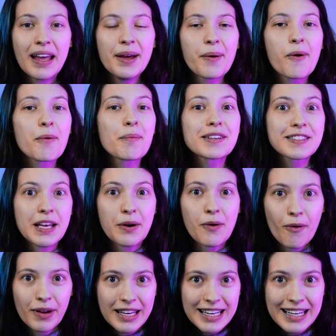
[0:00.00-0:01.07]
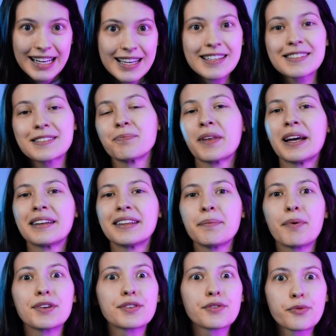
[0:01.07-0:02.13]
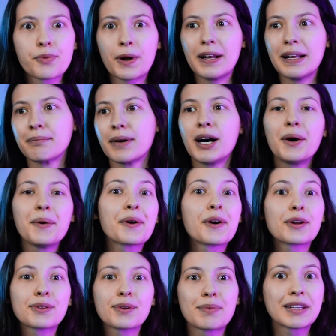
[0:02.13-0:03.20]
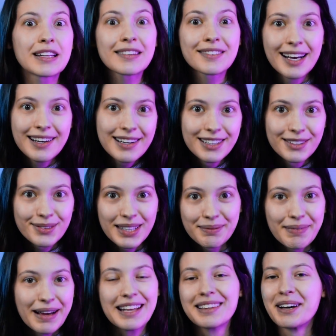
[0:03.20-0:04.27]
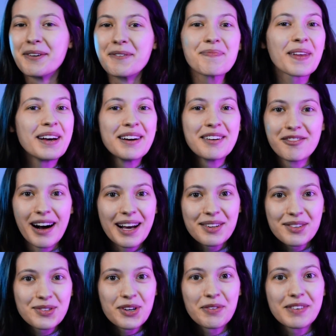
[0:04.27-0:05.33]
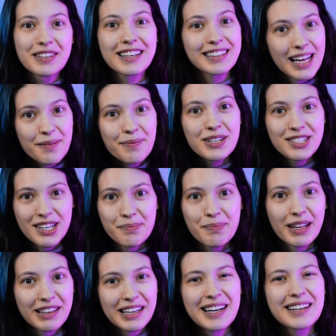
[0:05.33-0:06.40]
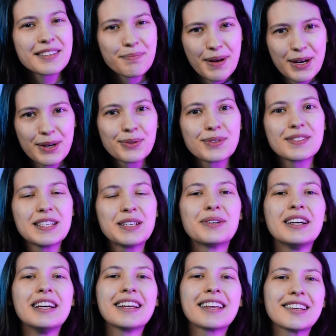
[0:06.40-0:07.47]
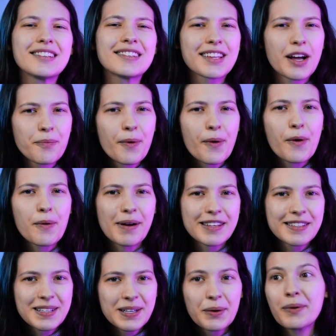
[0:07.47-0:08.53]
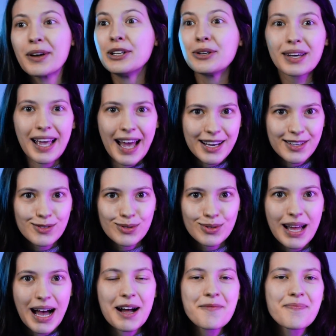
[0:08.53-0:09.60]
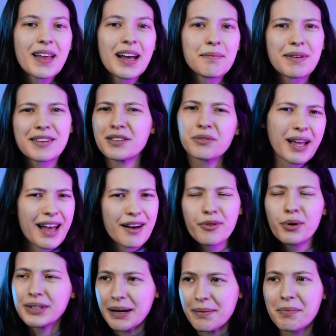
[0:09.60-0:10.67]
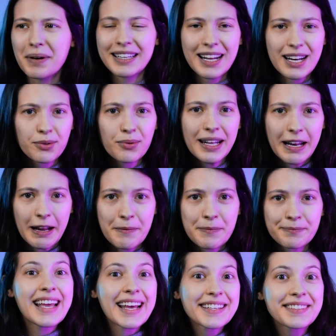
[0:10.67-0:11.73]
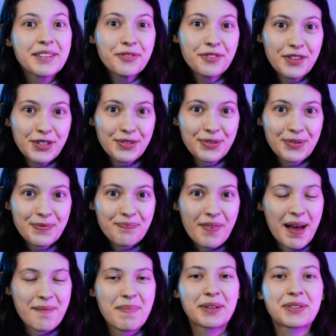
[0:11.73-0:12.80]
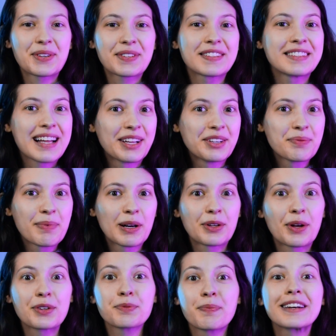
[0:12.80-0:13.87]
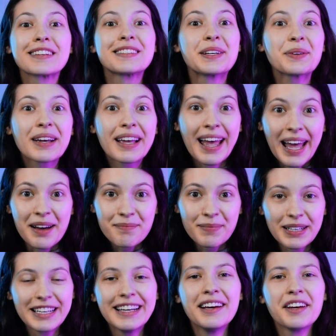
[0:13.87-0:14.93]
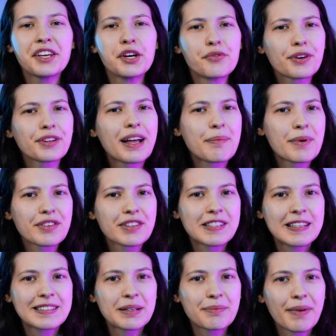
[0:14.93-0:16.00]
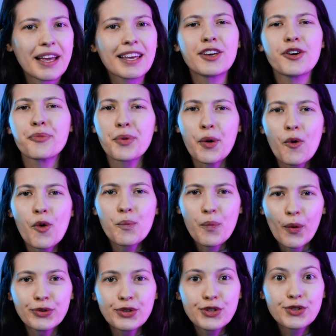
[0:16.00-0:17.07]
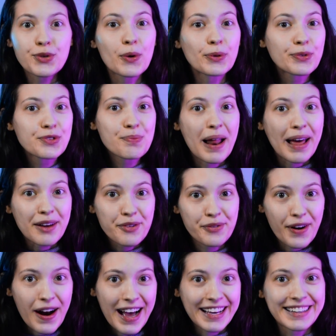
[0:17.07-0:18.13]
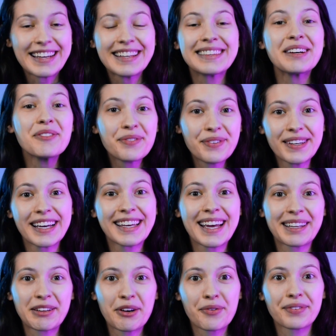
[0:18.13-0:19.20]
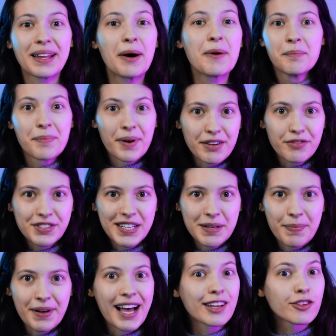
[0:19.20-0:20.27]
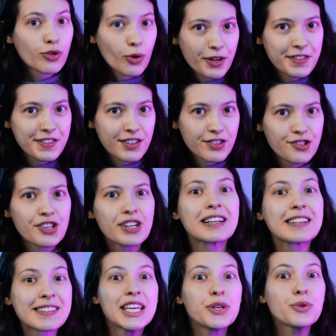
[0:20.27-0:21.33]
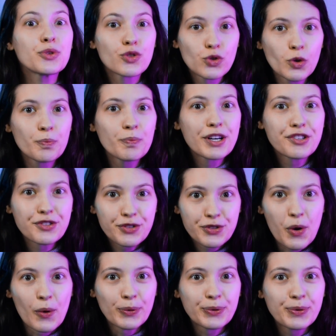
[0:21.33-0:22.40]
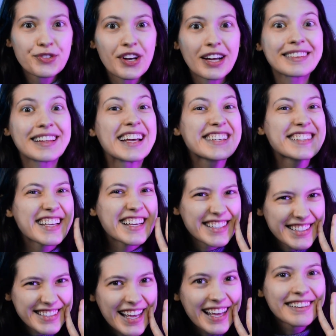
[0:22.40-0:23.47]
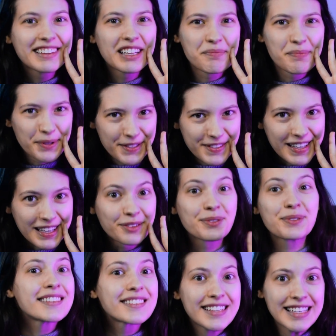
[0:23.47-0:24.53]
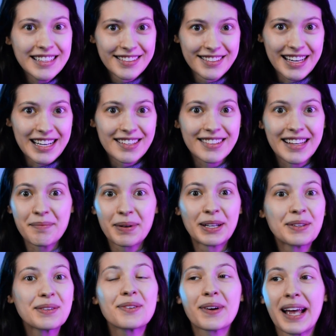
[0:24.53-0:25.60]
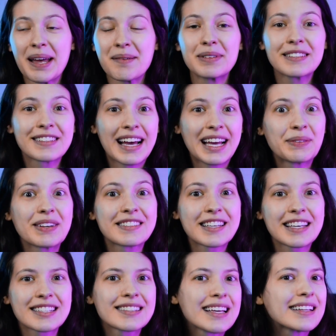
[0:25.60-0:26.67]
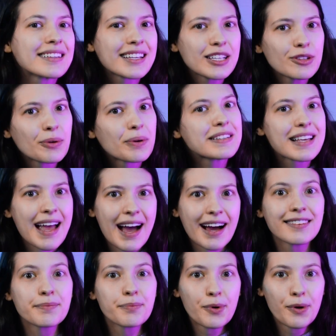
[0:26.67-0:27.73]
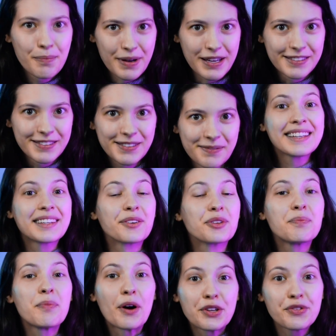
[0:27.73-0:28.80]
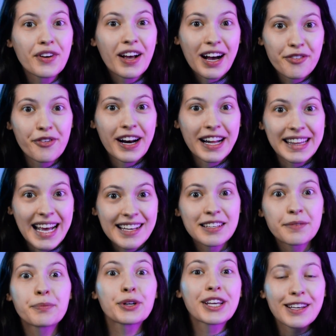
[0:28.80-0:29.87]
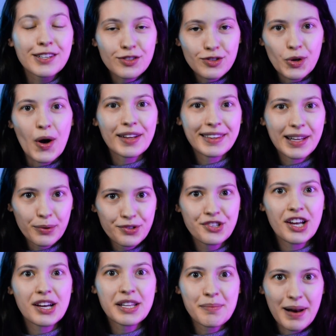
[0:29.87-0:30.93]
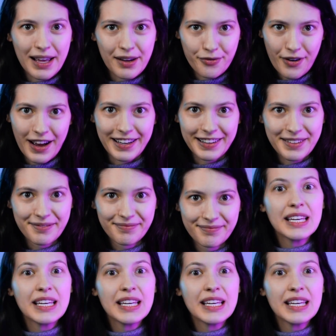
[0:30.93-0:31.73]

Eu comecei com inglês, depois eu fui pro alemão e agora estou aprendendo italiano também. Então, vários idiomas aí dá para a gente aprender nesse períodozinho que a gente está um pouco mais tranquilo, quer estudar, mas não quer voltar para a matéria do Enem. E esse vídeo é patrocinado pelo nosso parceiro Cambly, que eu vou dar para vocês também aqui o meu cupom de desconto de Black Friday. Então fica aqui até o final para você pegar todas as dicas e o super desconto de até 60%. Sim, gente, tem plano do Cambly saindo a R$ 62 por mês. Então não pode ficar fora dessa porque é só até o dia da Black Friday.